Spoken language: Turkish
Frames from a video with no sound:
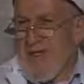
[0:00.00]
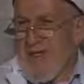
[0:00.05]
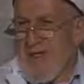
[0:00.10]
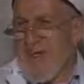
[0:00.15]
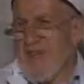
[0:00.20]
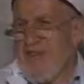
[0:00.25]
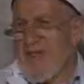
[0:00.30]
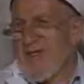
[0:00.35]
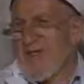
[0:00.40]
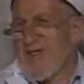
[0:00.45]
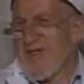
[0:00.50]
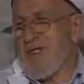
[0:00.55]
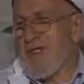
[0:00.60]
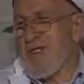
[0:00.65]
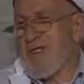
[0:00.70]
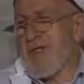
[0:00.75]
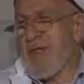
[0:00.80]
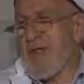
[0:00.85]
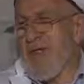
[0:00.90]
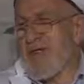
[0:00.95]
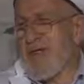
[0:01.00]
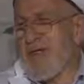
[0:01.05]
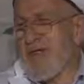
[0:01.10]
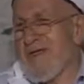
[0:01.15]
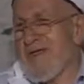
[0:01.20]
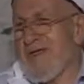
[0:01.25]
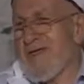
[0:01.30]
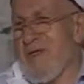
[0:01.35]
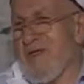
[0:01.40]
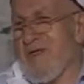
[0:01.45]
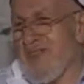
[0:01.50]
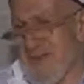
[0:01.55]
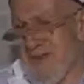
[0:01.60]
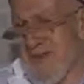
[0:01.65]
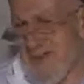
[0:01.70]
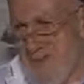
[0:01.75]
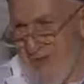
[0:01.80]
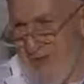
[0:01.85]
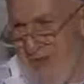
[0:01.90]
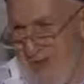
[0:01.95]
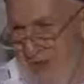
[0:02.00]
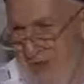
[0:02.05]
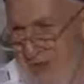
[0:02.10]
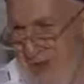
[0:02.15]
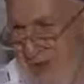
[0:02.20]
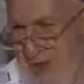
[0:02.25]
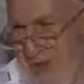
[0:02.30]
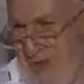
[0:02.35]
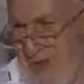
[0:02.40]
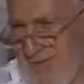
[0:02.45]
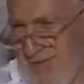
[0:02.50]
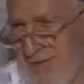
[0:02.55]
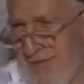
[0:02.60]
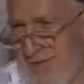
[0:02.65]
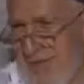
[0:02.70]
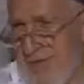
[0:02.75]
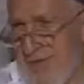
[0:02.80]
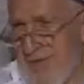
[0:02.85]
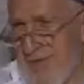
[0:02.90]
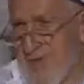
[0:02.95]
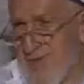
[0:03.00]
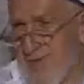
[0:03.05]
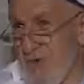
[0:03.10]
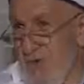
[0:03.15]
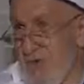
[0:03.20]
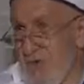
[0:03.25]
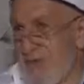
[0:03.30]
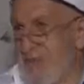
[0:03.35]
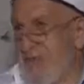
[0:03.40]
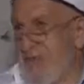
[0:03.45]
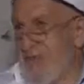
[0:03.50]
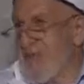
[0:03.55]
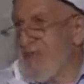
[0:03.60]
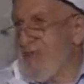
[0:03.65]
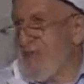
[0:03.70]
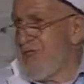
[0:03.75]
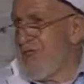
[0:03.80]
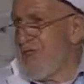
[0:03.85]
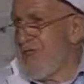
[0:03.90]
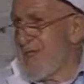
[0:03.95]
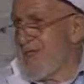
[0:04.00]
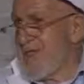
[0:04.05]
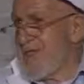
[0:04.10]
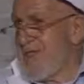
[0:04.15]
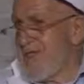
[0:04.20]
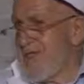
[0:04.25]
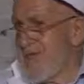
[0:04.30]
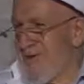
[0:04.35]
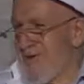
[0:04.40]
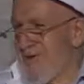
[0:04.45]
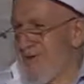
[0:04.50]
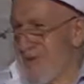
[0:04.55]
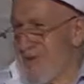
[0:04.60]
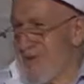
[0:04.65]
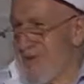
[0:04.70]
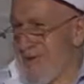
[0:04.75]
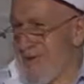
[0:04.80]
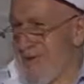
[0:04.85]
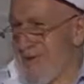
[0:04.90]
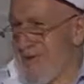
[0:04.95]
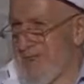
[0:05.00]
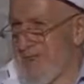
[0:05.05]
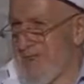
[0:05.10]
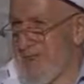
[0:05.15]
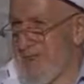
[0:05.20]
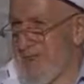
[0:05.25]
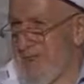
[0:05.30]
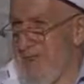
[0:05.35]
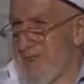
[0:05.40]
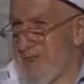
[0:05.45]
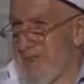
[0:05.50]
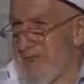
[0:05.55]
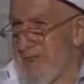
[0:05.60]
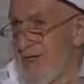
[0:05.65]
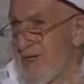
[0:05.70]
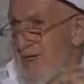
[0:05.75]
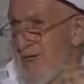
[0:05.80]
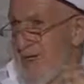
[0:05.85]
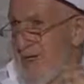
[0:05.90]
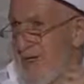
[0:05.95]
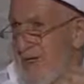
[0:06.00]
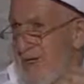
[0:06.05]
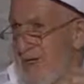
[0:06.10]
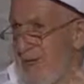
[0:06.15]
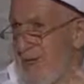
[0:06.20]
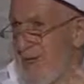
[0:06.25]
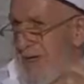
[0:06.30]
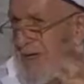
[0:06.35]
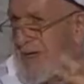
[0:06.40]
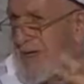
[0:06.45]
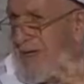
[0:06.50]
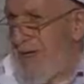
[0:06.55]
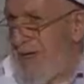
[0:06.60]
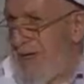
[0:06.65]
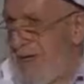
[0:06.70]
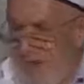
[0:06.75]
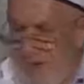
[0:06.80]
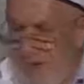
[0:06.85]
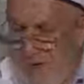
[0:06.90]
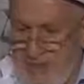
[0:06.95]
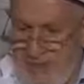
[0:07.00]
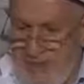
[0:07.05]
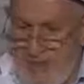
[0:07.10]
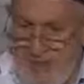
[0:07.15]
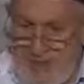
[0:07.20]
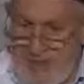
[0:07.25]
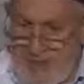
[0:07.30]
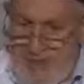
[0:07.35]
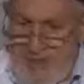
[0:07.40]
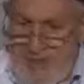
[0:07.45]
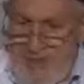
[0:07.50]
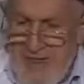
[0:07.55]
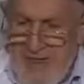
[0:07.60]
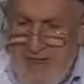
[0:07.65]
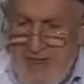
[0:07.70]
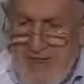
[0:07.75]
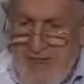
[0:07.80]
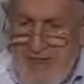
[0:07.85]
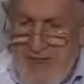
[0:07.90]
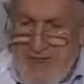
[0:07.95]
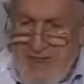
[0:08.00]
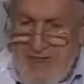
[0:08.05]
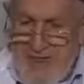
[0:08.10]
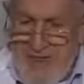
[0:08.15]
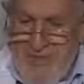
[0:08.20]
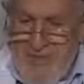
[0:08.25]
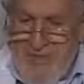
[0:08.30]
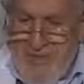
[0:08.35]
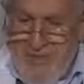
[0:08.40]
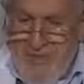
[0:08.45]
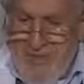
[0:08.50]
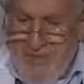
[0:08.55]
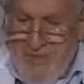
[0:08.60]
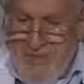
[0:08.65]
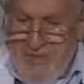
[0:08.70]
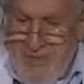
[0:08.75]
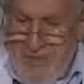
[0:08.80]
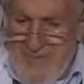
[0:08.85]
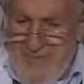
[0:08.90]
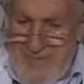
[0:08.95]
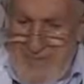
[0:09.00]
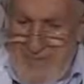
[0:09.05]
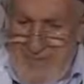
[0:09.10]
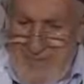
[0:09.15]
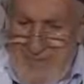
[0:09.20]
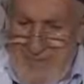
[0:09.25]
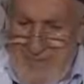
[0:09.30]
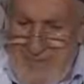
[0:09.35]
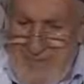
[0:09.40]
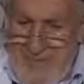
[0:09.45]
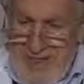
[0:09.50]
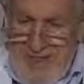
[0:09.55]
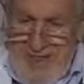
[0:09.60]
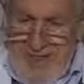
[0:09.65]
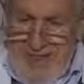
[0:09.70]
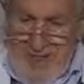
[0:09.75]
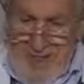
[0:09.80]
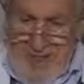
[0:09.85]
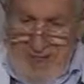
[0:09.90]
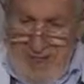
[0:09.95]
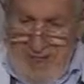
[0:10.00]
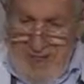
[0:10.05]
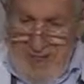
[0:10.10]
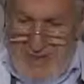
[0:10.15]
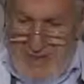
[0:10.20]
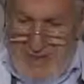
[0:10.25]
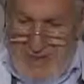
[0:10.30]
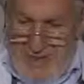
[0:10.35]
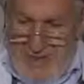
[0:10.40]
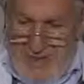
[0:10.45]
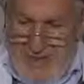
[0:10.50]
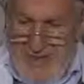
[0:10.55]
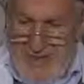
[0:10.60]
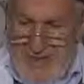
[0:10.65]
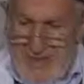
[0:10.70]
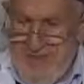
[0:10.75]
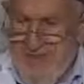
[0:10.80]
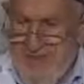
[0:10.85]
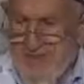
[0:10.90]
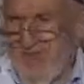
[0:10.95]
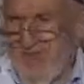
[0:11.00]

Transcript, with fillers: Onun için ibadetin özüdür dua. Duasız hiç vaktiniz olmasın. Gerçek mümin olmanın alametidir. Şimdi nasıl dua edeceğiz?